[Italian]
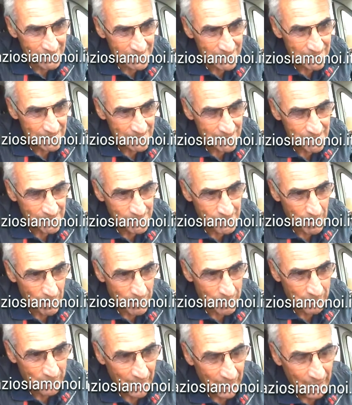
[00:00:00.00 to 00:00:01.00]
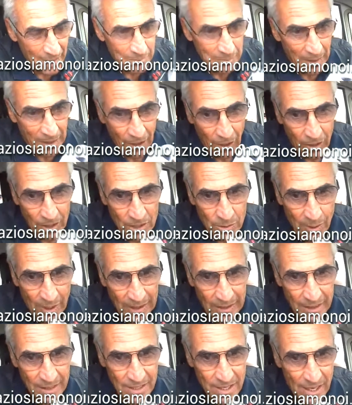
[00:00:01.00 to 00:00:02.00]
riuscirci? No, la
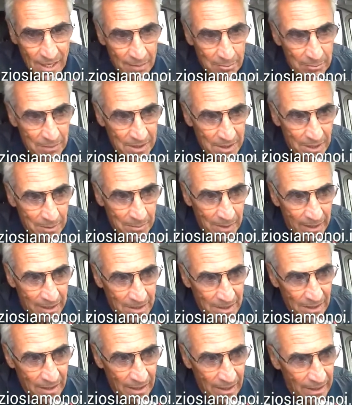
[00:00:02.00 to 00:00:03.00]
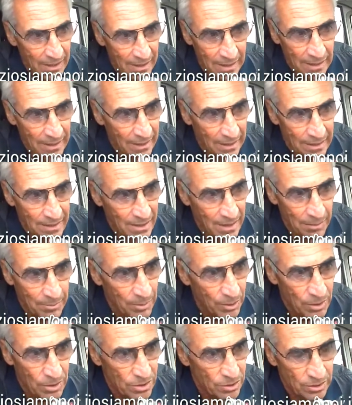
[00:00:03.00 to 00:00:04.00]
squadra già mi sembra che sia, che sia a
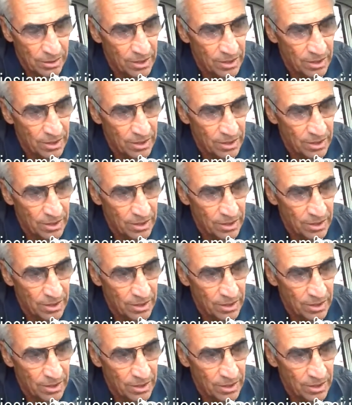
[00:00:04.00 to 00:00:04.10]
posto.